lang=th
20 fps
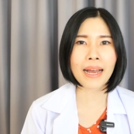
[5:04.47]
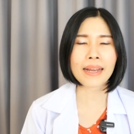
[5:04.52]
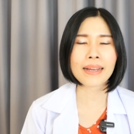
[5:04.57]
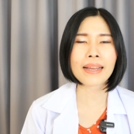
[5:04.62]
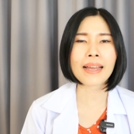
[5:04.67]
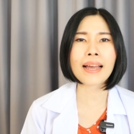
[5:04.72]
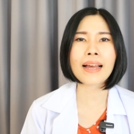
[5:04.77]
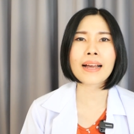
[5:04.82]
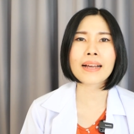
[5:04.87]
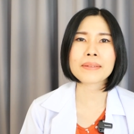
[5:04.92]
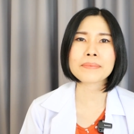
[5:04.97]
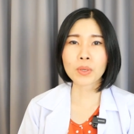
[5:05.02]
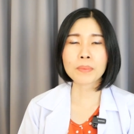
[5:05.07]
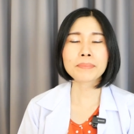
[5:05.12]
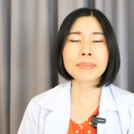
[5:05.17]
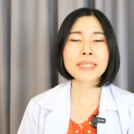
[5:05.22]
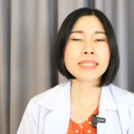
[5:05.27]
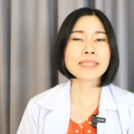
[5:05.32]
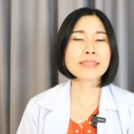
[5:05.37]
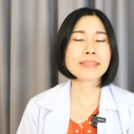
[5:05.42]
บ้างค่ะ รวม
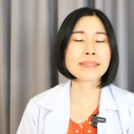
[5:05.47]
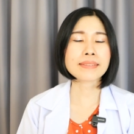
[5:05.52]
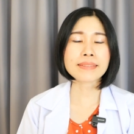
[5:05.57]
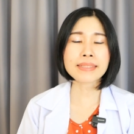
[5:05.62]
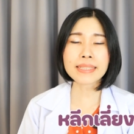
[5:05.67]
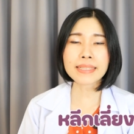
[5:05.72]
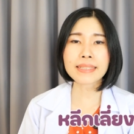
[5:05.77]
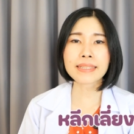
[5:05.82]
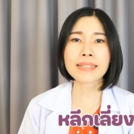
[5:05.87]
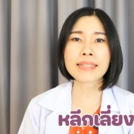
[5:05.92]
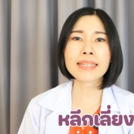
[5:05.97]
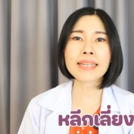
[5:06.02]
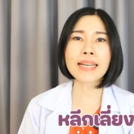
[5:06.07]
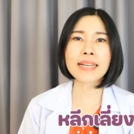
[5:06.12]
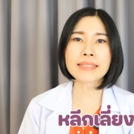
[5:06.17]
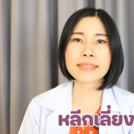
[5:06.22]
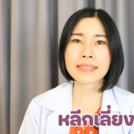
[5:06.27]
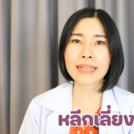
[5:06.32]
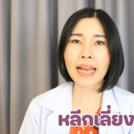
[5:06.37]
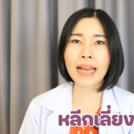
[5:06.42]
ไปถึงหลีกเลี่ยง